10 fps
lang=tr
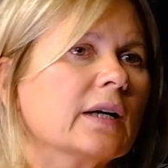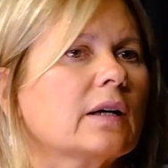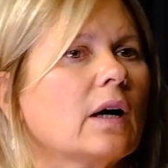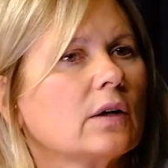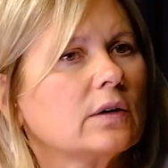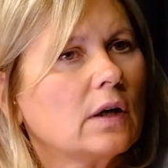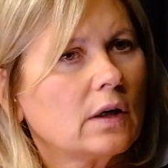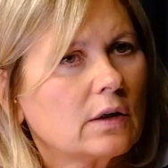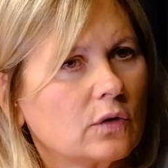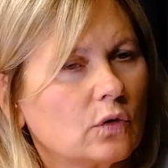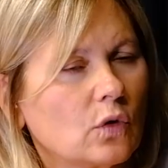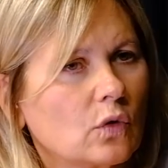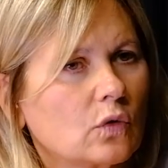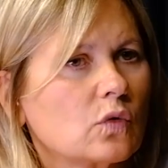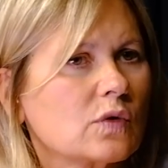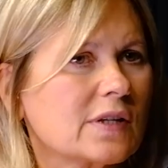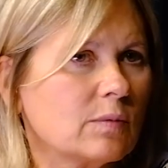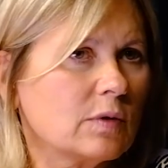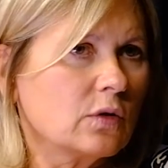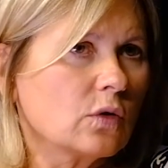karnı ağrıyor,
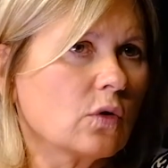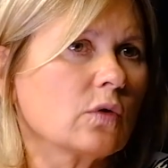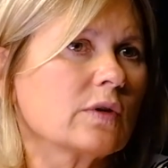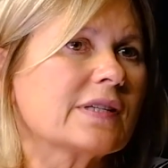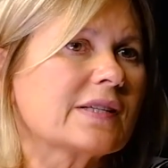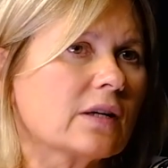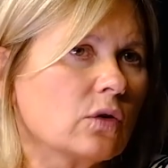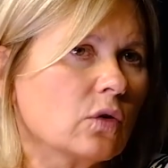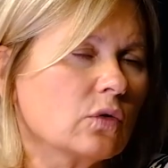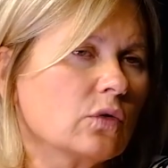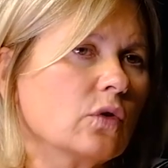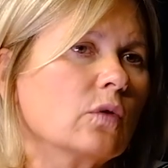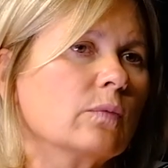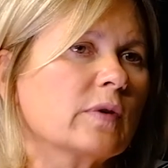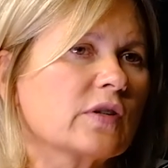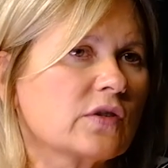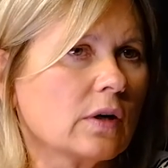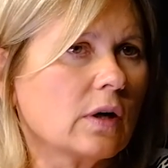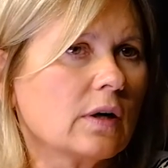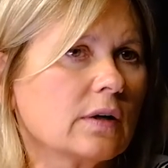kusabiliyor, ishal oluyor,
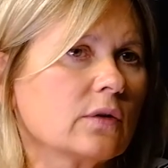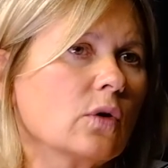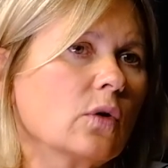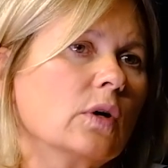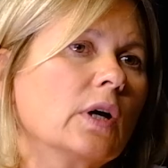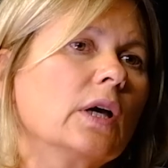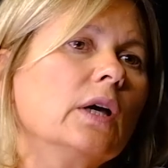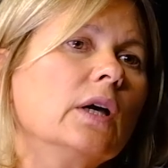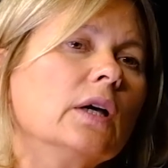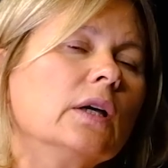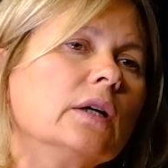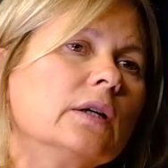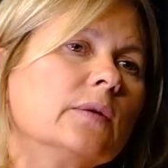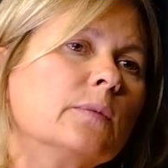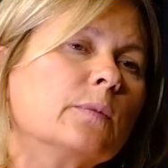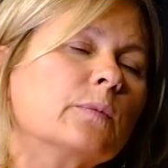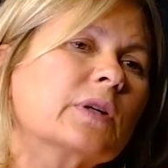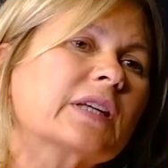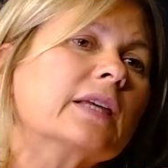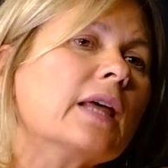başı ağrıyor. E,
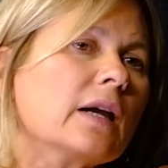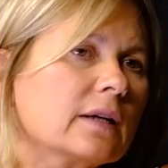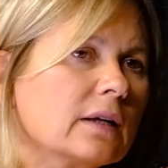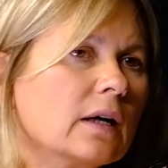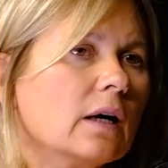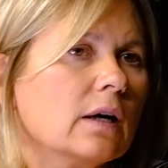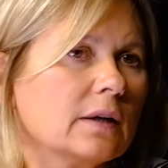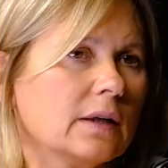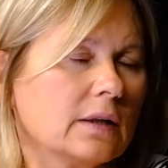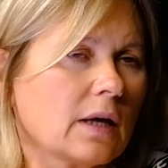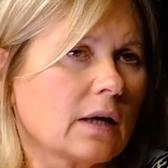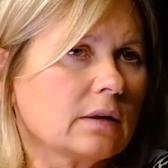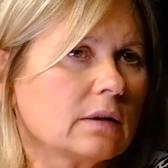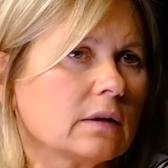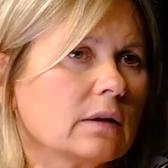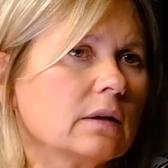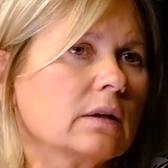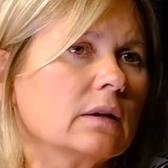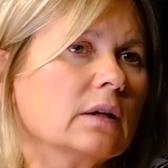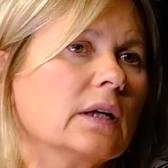genellikle aileler
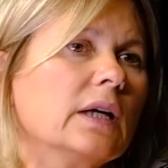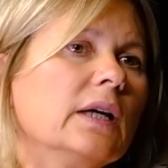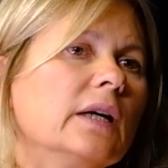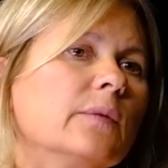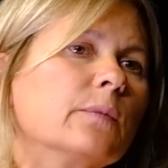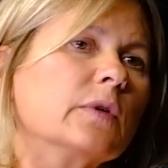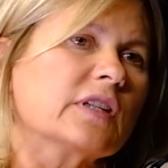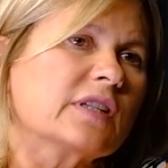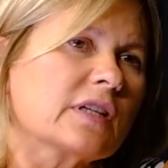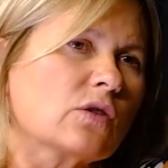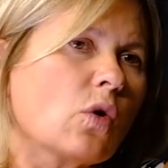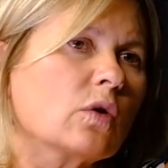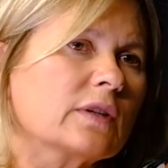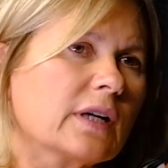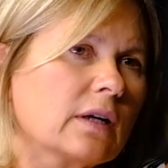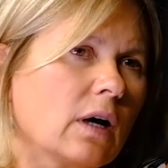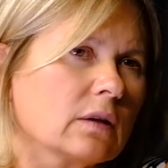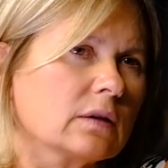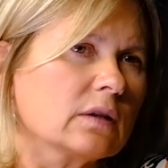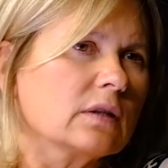e, işte soğukta
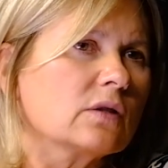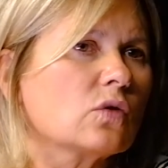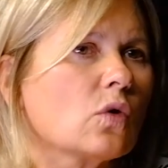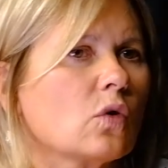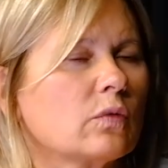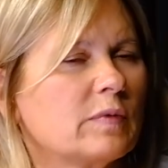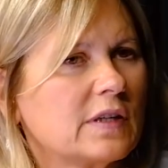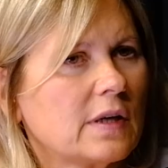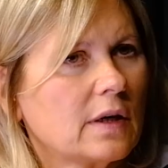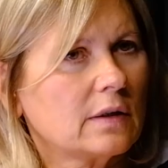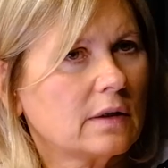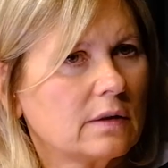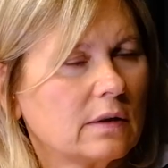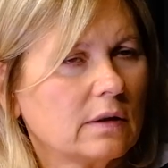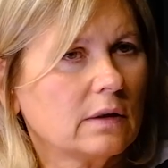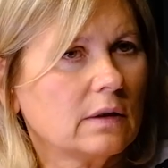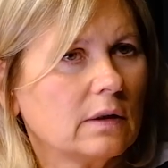kaldı, soğuk bir şey yedi,